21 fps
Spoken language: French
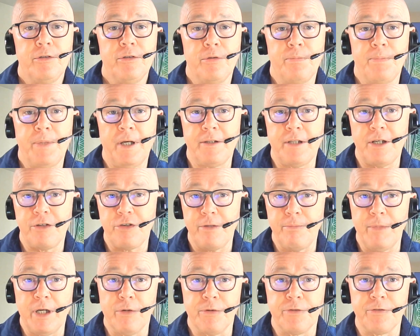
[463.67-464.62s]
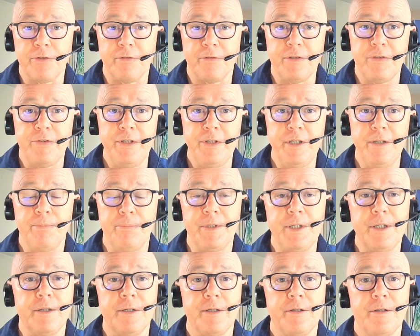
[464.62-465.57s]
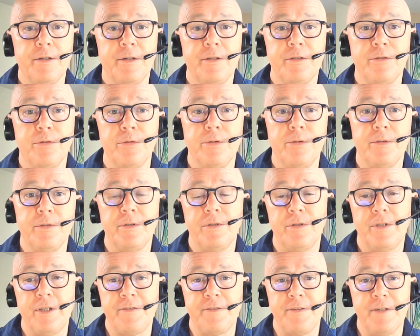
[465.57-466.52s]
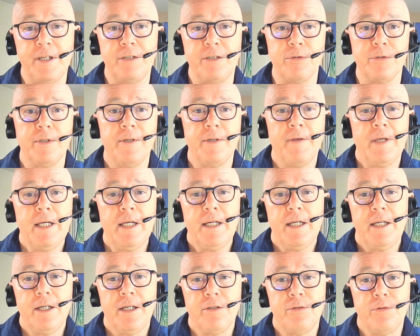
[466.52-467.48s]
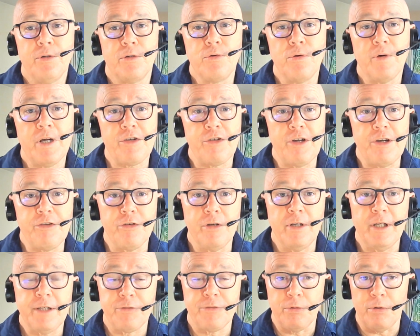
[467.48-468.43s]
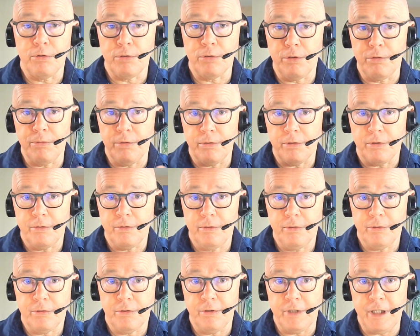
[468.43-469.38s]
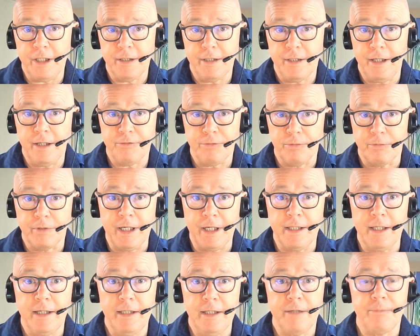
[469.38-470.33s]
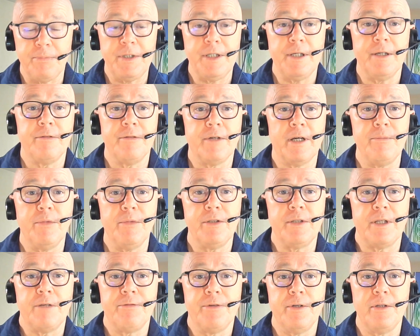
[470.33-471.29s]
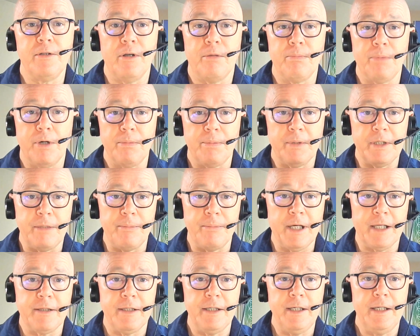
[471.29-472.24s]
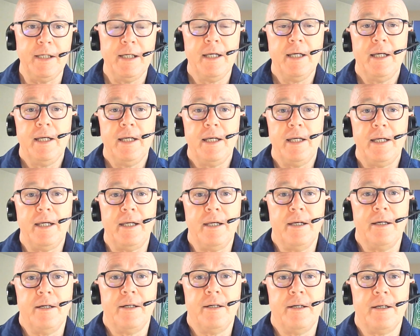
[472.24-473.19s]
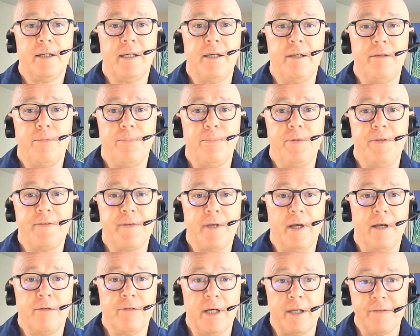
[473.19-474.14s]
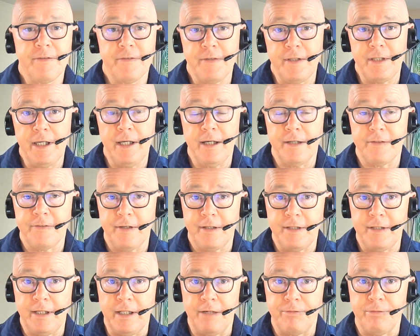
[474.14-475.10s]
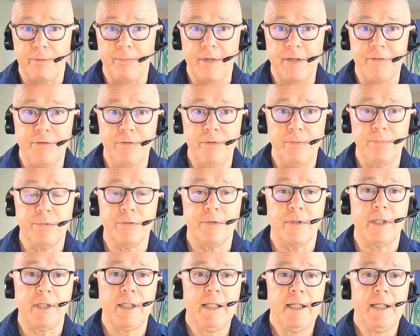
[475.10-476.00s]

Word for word: partager mes ressentis et puis euh, d'essayer de, d'encourager les gens à se reconnecter à son canal et puis vraiment défendre leur propre liberté et qu'ils puissent avoir accédé à certaines informations pour,